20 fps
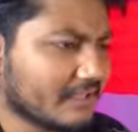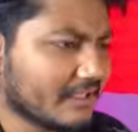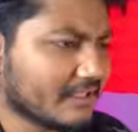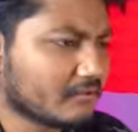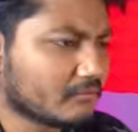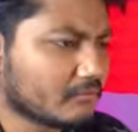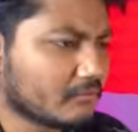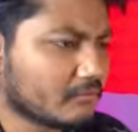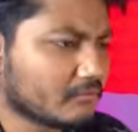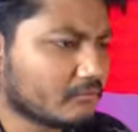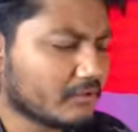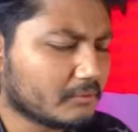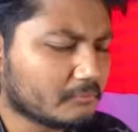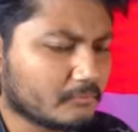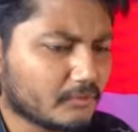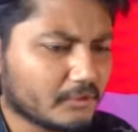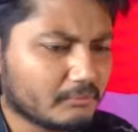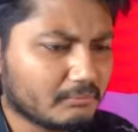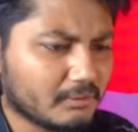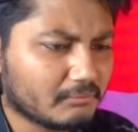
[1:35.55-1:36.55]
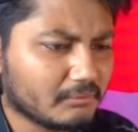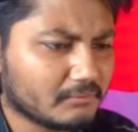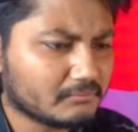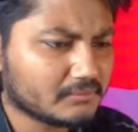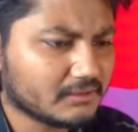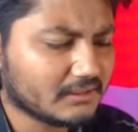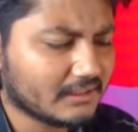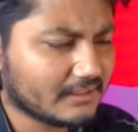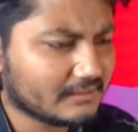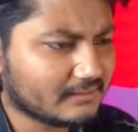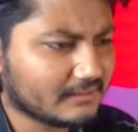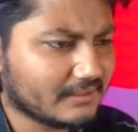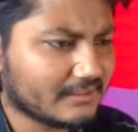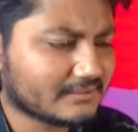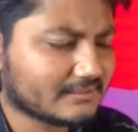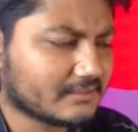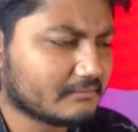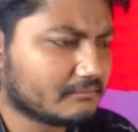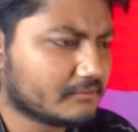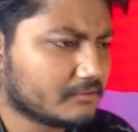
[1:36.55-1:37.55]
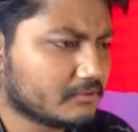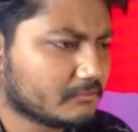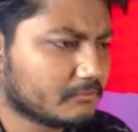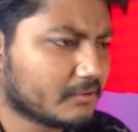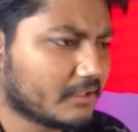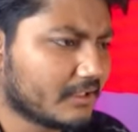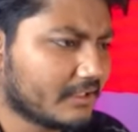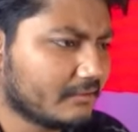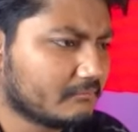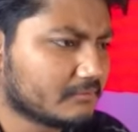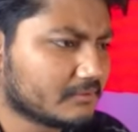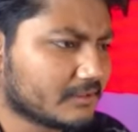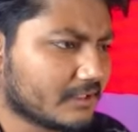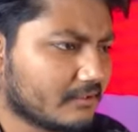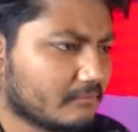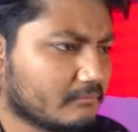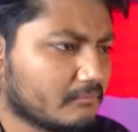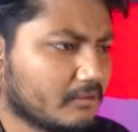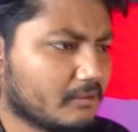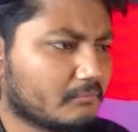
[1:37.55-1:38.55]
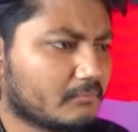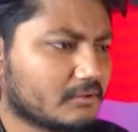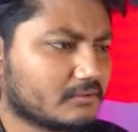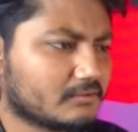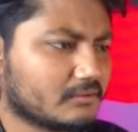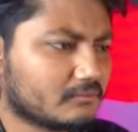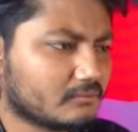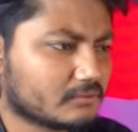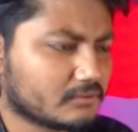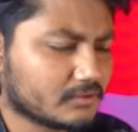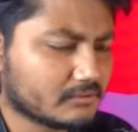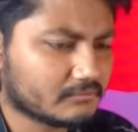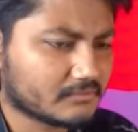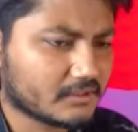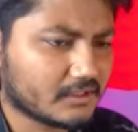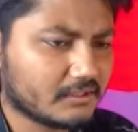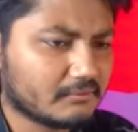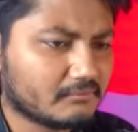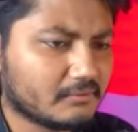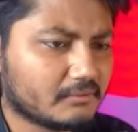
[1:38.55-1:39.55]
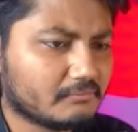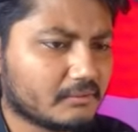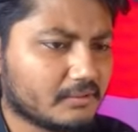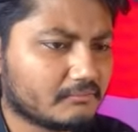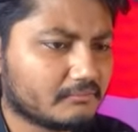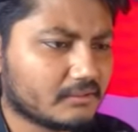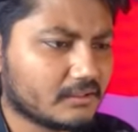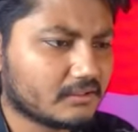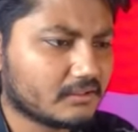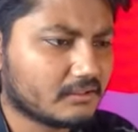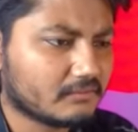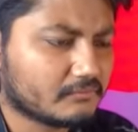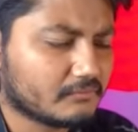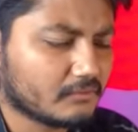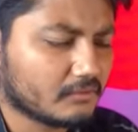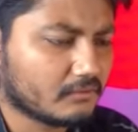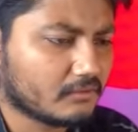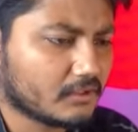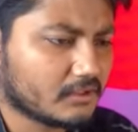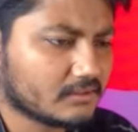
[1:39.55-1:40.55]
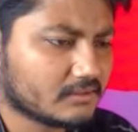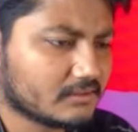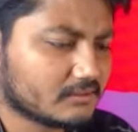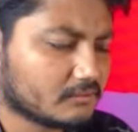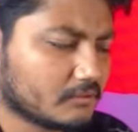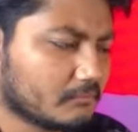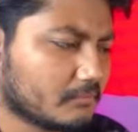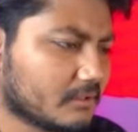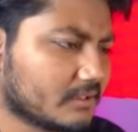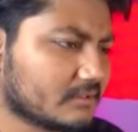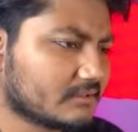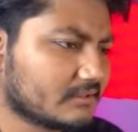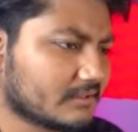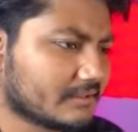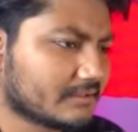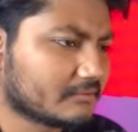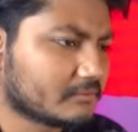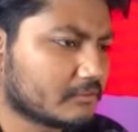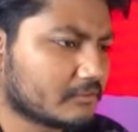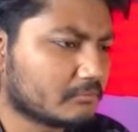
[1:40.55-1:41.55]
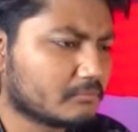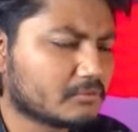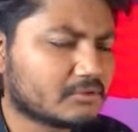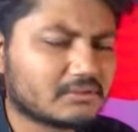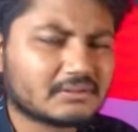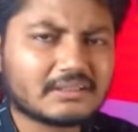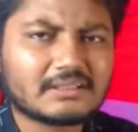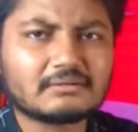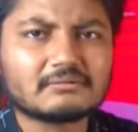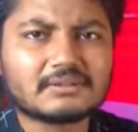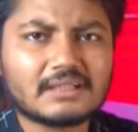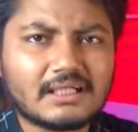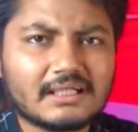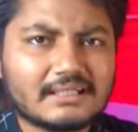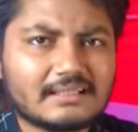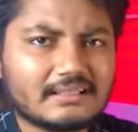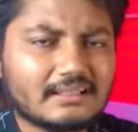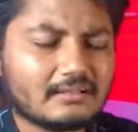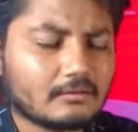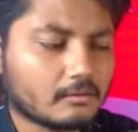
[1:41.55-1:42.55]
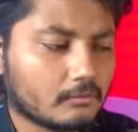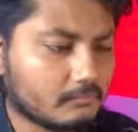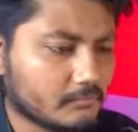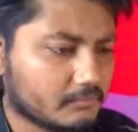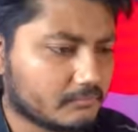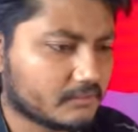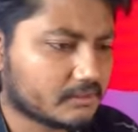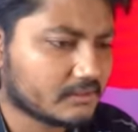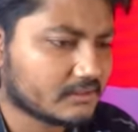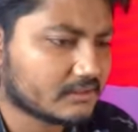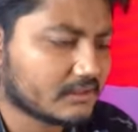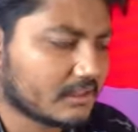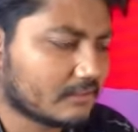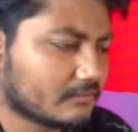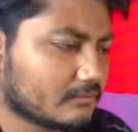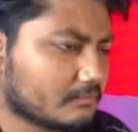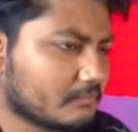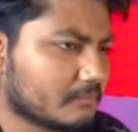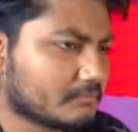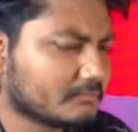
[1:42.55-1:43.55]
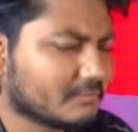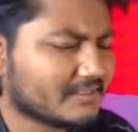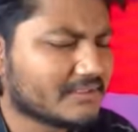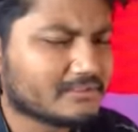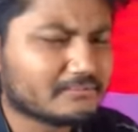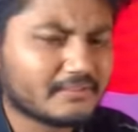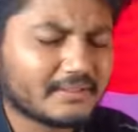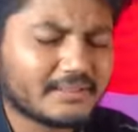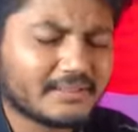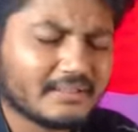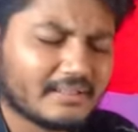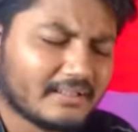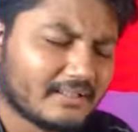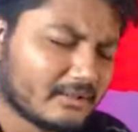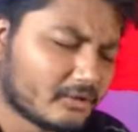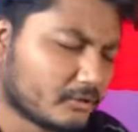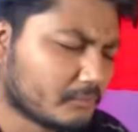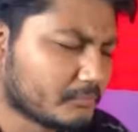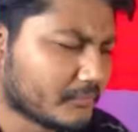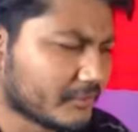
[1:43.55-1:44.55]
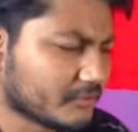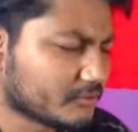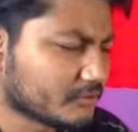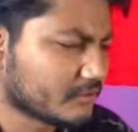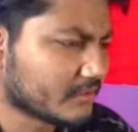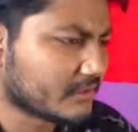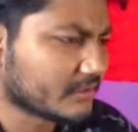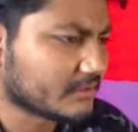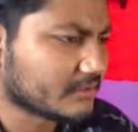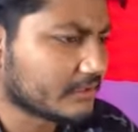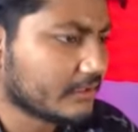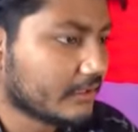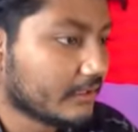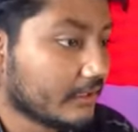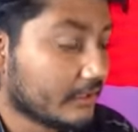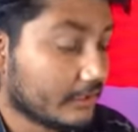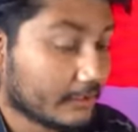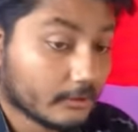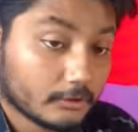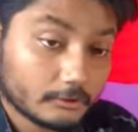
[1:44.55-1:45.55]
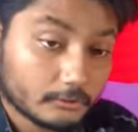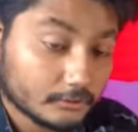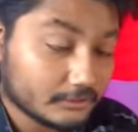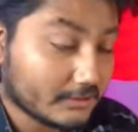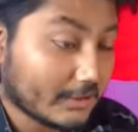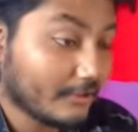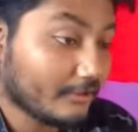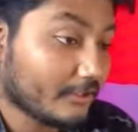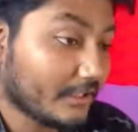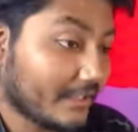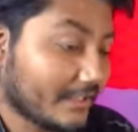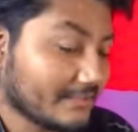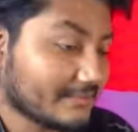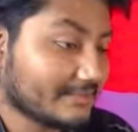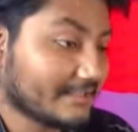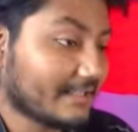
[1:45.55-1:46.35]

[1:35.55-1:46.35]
কেন হলো এরপরে ভাবলাম যে না তাহলে আজকে ভিডিও বানাই আমি ছাড়বো আমার যত সাবস্ক্রাইবার ভাই ব্রাদার ফলোয়ার আছে সবার কাছে জিজ্ঞেস করবো যে কেউ জানে কিনা কমেন্ট বক্সে জানান তো ভাই প্লিজ ভাই খুব টেনশনে আছে তো যাই হোক গ্যাস